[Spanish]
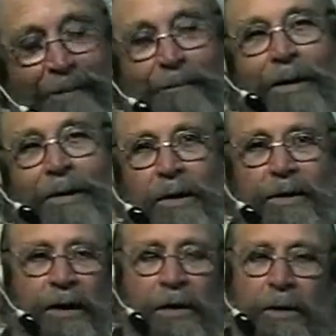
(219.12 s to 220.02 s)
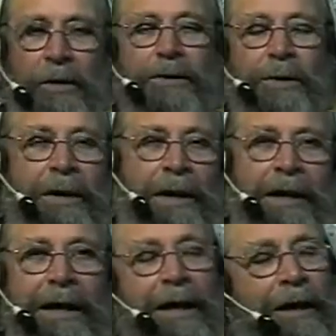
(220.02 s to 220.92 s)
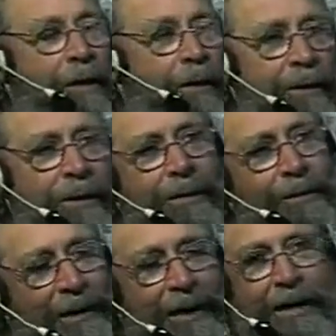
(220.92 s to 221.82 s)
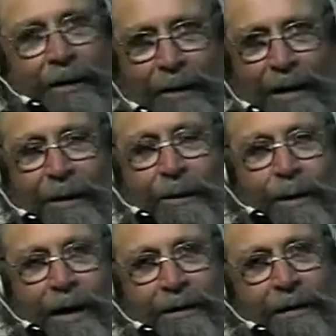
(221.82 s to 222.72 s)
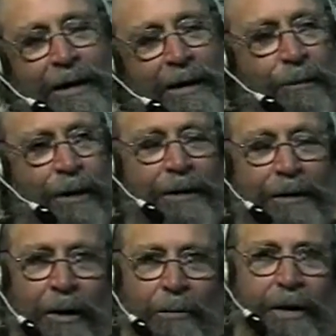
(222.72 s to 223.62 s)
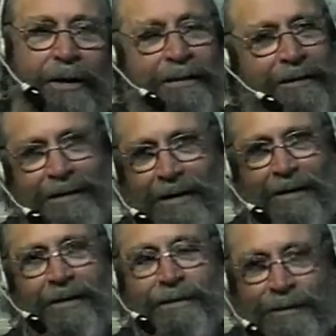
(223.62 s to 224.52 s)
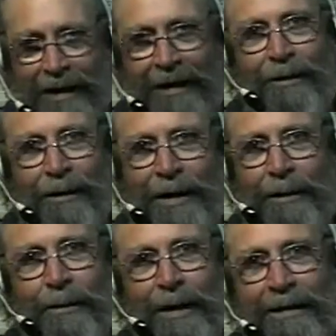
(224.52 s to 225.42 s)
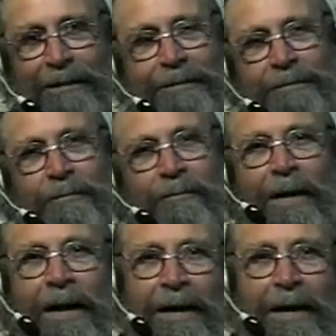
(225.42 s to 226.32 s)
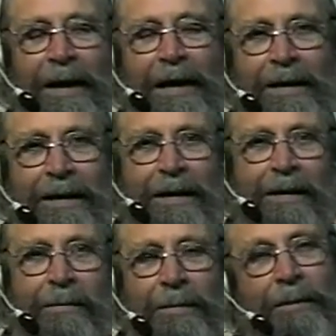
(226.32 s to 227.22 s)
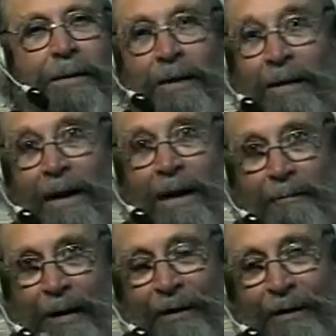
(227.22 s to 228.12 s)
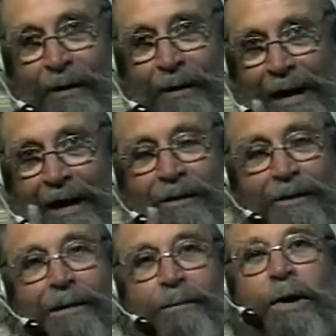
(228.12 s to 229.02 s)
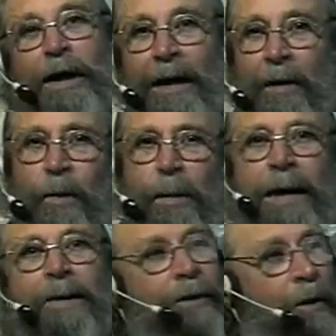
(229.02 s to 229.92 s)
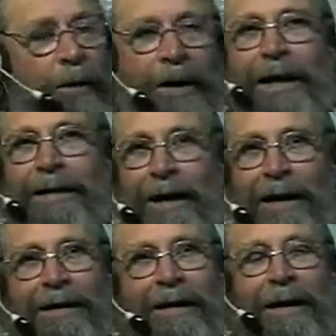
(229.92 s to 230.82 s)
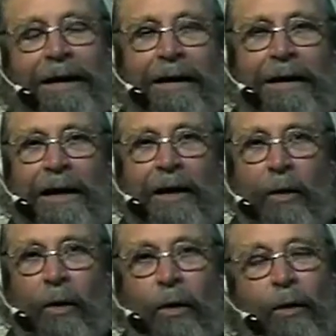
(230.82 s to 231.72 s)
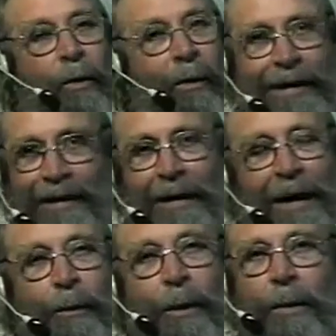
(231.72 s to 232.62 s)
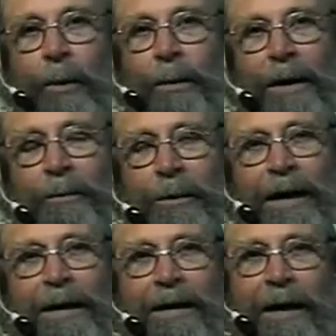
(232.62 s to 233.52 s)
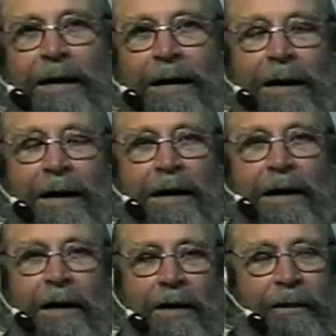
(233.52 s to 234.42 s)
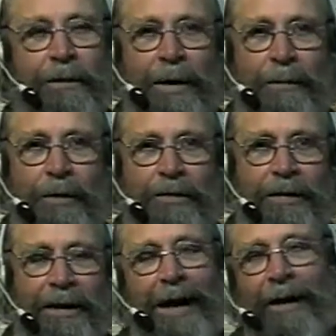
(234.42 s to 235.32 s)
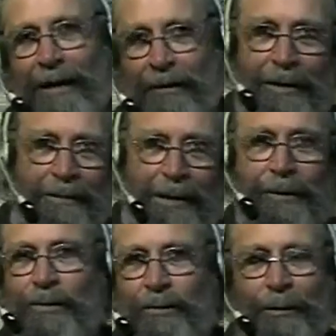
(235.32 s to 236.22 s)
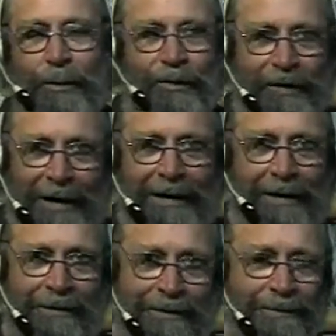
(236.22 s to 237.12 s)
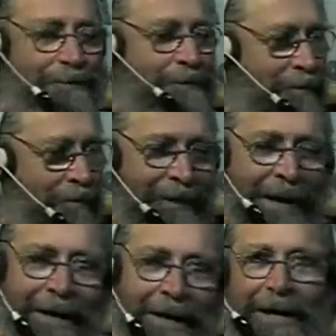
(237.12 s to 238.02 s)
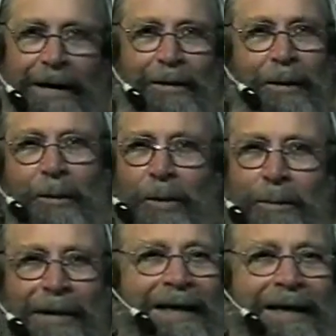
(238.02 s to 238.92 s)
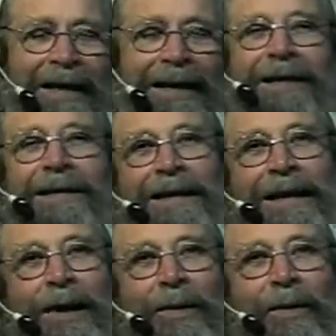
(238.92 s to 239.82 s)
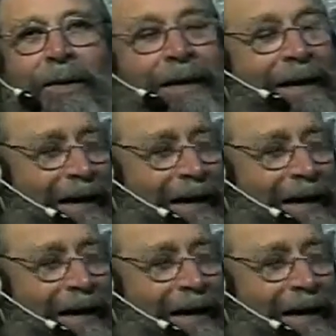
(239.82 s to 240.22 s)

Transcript: Pero no, dice, no, no, yo dije, no, no, usted dijo que era cubano. Bueno, no, pero no, usted dijo que era cubano. Este, primero, pero claro, porque era cubano no podía estar, eh, o, o, entrenado en Cuba no podía estar en la jefatura de policía. Ahora yo le pregunto a Borsari, ¿no? todos los militares entrenados